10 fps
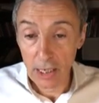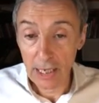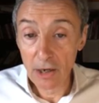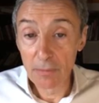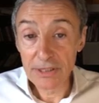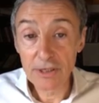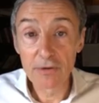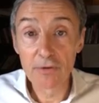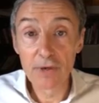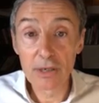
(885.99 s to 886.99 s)
Alors
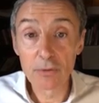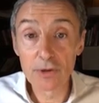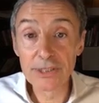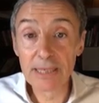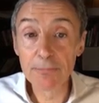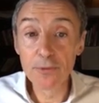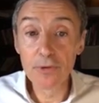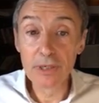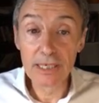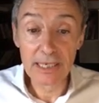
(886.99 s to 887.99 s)
maintenant, voilà, qu'on connaît un
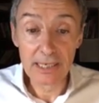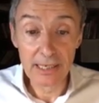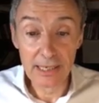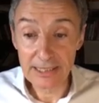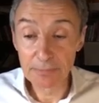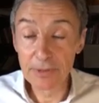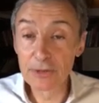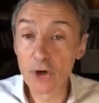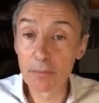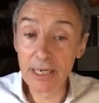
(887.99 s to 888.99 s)
peu l'aspect
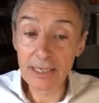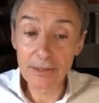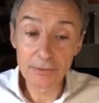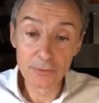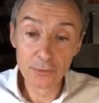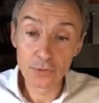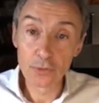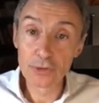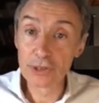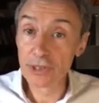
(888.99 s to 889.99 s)
normal du,
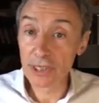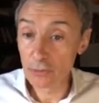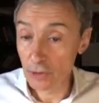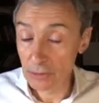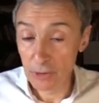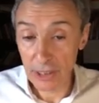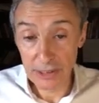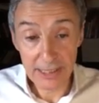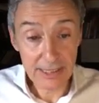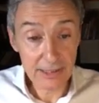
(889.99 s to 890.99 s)
rythme
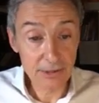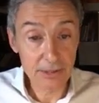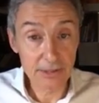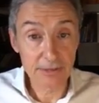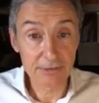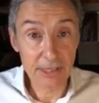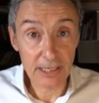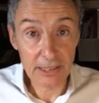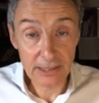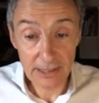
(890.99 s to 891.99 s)
cardiaque, sa,
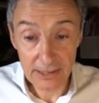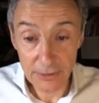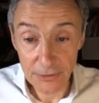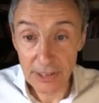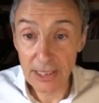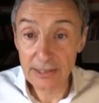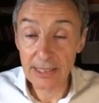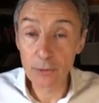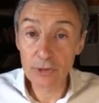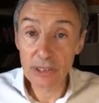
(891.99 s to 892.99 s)
caractéristique essentielle,
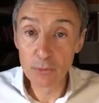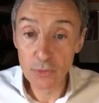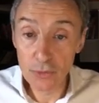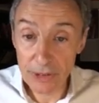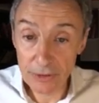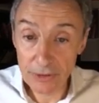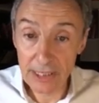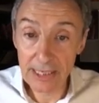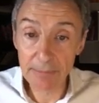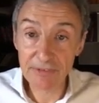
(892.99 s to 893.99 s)
sa contribution
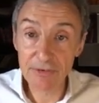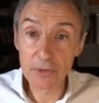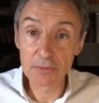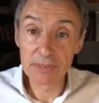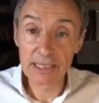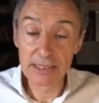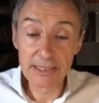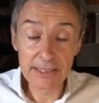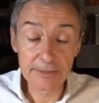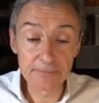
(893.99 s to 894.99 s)
essentielle à la performance
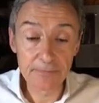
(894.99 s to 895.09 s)
mécanique,